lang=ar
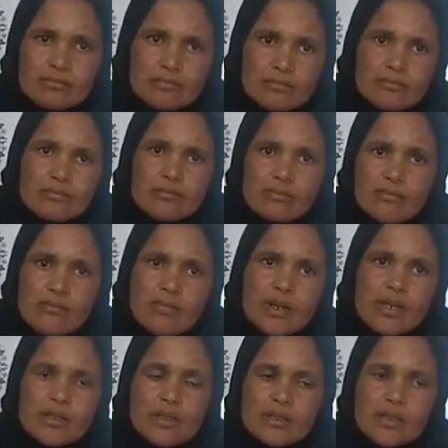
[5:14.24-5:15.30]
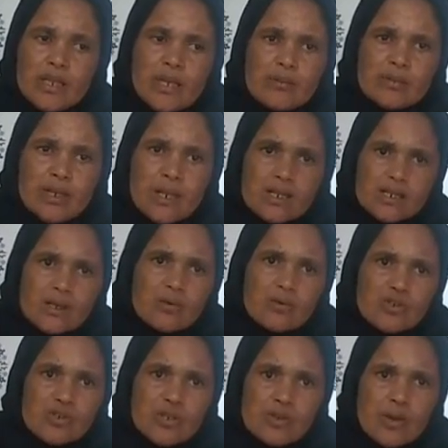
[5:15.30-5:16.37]
نعم. المريضه ديال المدرسه
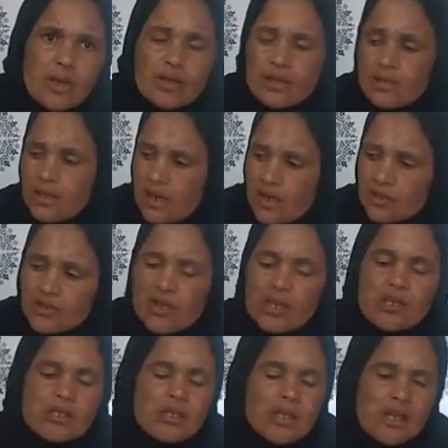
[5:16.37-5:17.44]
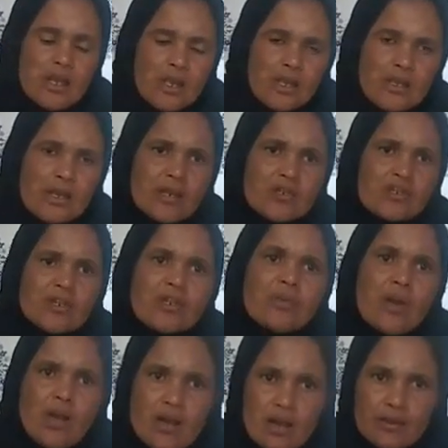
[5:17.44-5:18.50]
ونجيبها كديها اختها يديها نعم انا
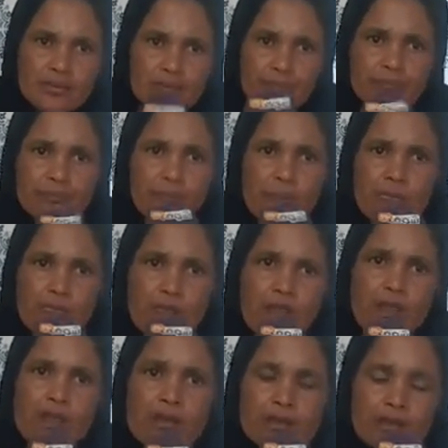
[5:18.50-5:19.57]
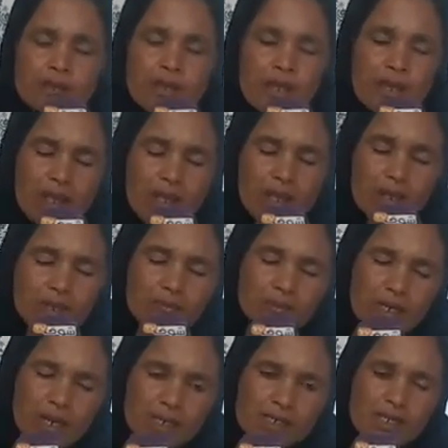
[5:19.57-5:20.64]
الله نعم نديها انا
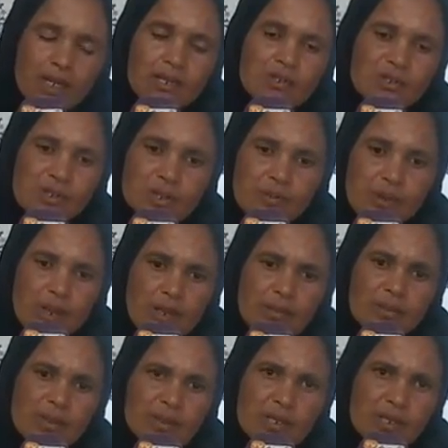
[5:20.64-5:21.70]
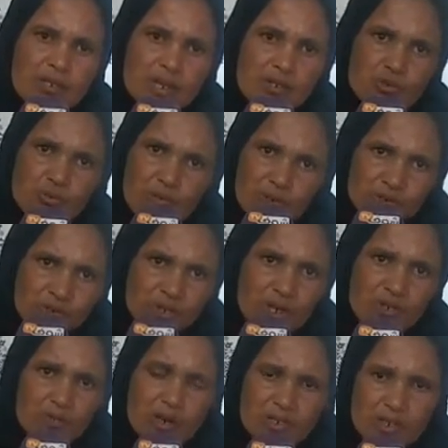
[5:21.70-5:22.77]
المدرسه نجيبها الا ما ديتهاش وما
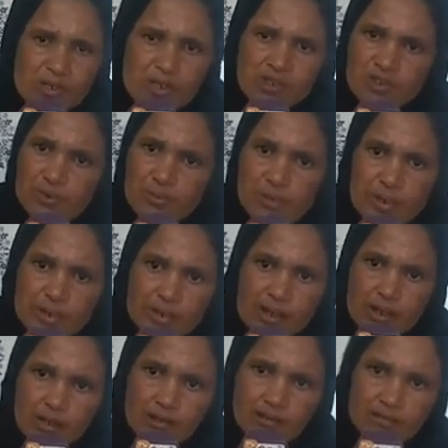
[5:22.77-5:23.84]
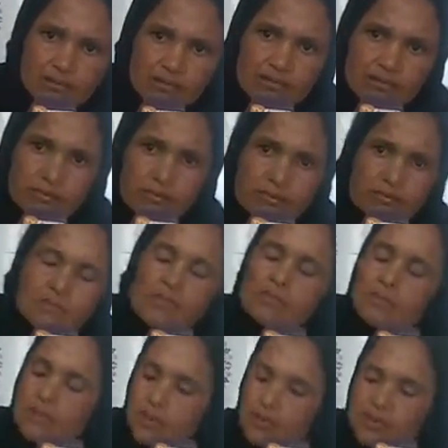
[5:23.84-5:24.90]
جبتهاش ما تقدرش تجيب وحدها نعم لا
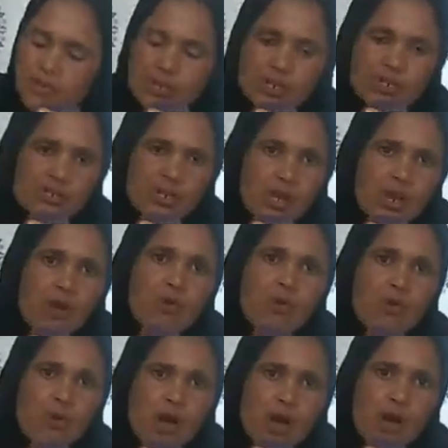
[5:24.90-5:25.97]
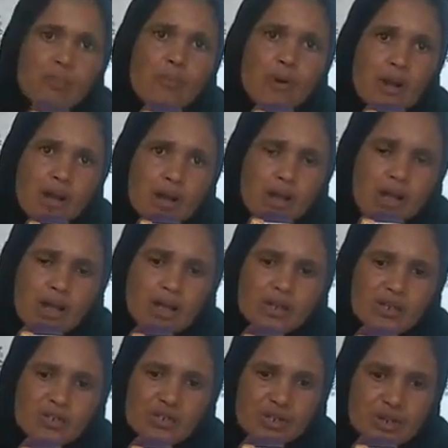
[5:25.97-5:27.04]
جبتي ختها خوها بواها انا
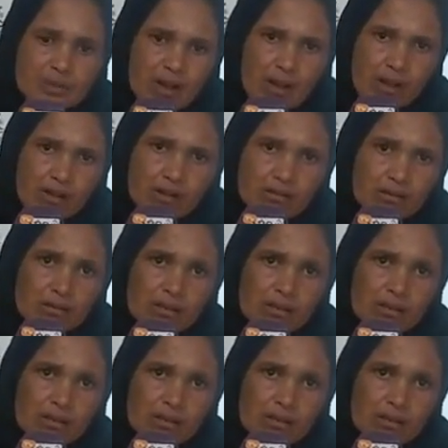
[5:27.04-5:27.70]
نجيبها